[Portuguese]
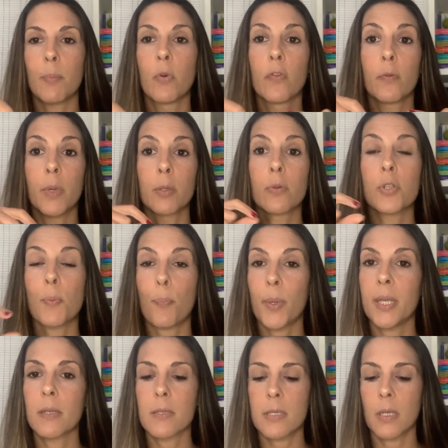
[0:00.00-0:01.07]
Movimento de
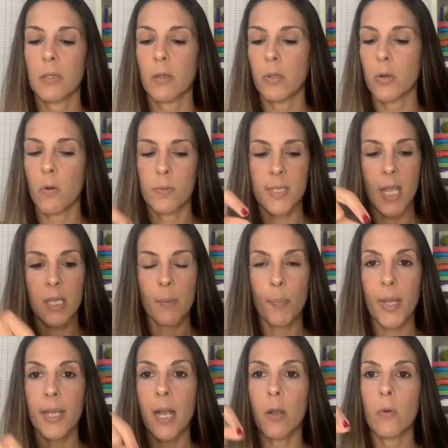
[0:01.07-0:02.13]
pinça, então ele consegue
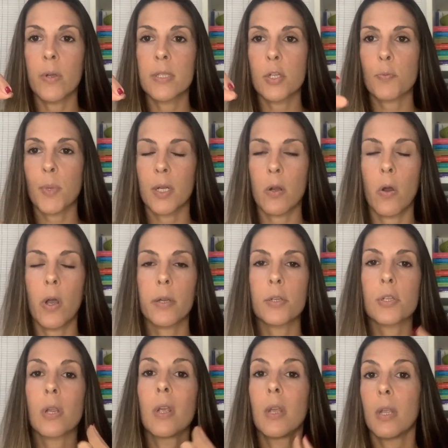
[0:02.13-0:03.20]
pegar coisas
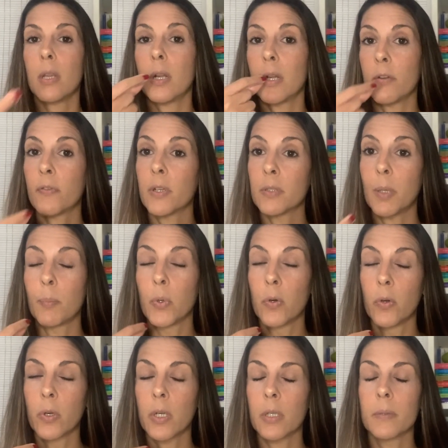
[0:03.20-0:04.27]
menores e ir levando a
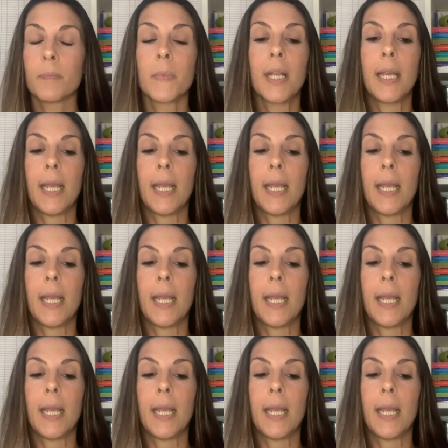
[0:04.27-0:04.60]
boca.